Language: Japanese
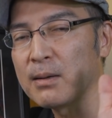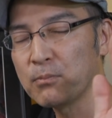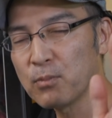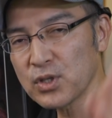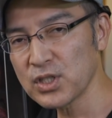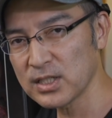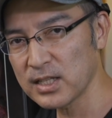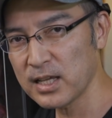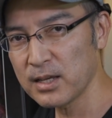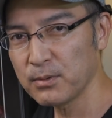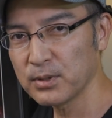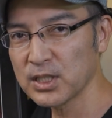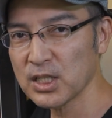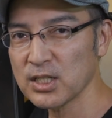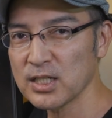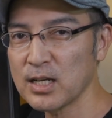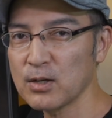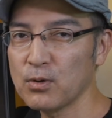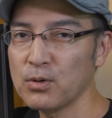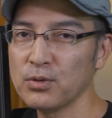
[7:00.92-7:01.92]
もしね、
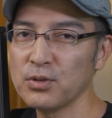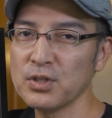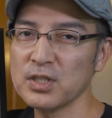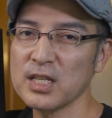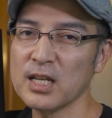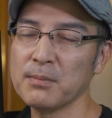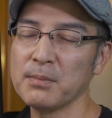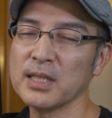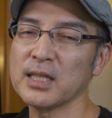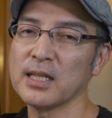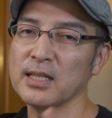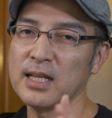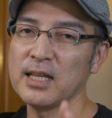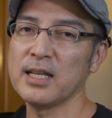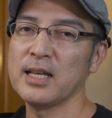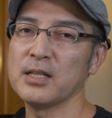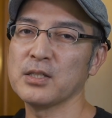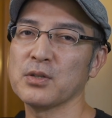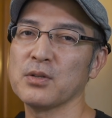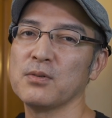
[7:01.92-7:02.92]
私が購入したらまたね、
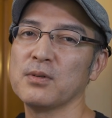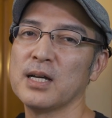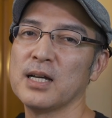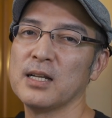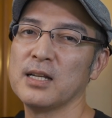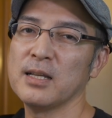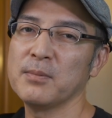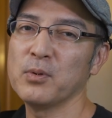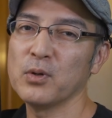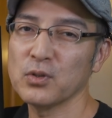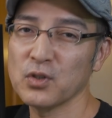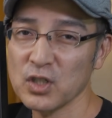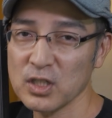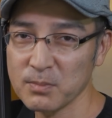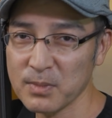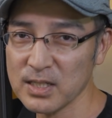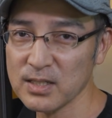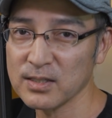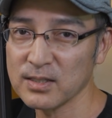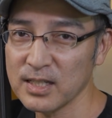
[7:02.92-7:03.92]
それはレポートし
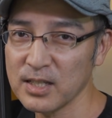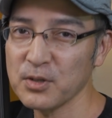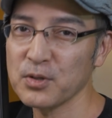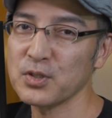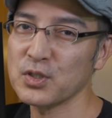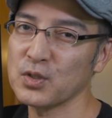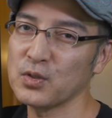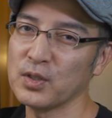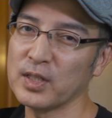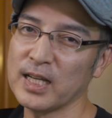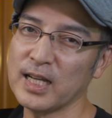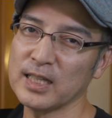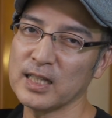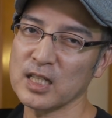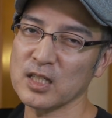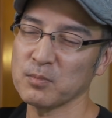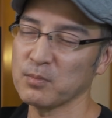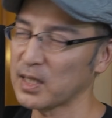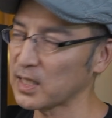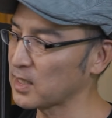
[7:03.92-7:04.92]
ますんでよろしくお願いい
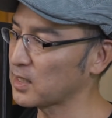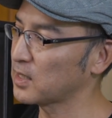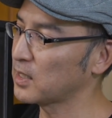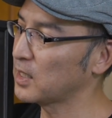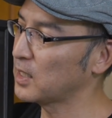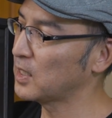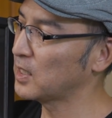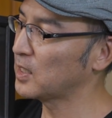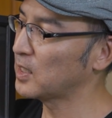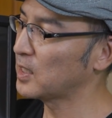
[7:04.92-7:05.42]
たします。